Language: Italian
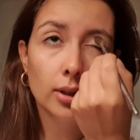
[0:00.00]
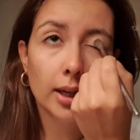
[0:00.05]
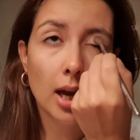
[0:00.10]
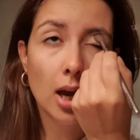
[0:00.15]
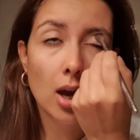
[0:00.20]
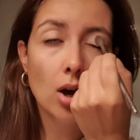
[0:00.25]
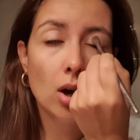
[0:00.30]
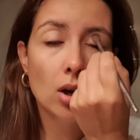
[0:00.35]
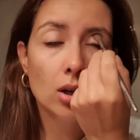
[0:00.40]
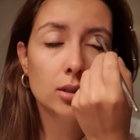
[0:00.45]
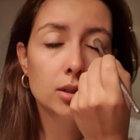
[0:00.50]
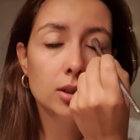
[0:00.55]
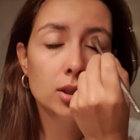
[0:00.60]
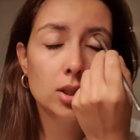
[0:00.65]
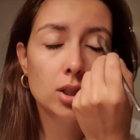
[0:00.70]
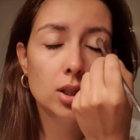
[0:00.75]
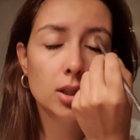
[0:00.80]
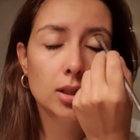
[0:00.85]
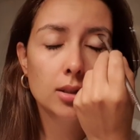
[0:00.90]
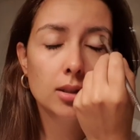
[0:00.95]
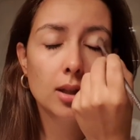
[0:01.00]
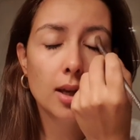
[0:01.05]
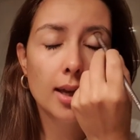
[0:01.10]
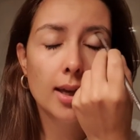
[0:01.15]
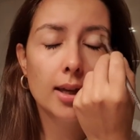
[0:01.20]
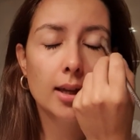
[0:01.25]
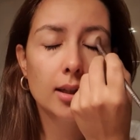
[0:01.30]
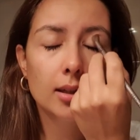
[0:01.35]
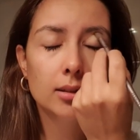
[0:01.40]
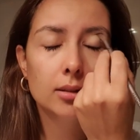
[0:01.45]
ora oggi
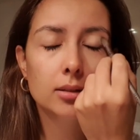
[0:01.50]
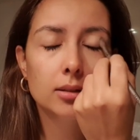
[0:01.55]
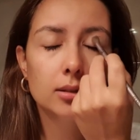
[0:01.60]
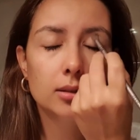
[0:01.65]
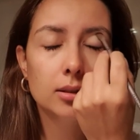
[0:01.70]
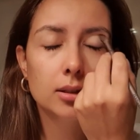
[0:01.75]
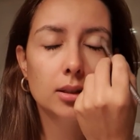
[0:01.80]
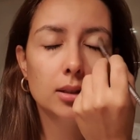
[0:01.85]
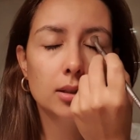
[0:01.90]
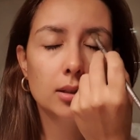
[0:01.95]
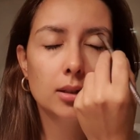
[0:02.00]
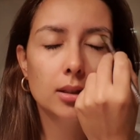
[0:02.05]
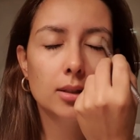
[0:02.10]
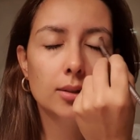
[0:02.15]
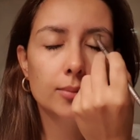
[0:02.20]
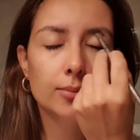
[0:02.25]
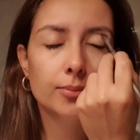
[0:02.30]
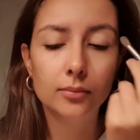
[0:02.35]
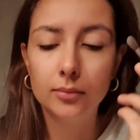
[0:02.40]
è il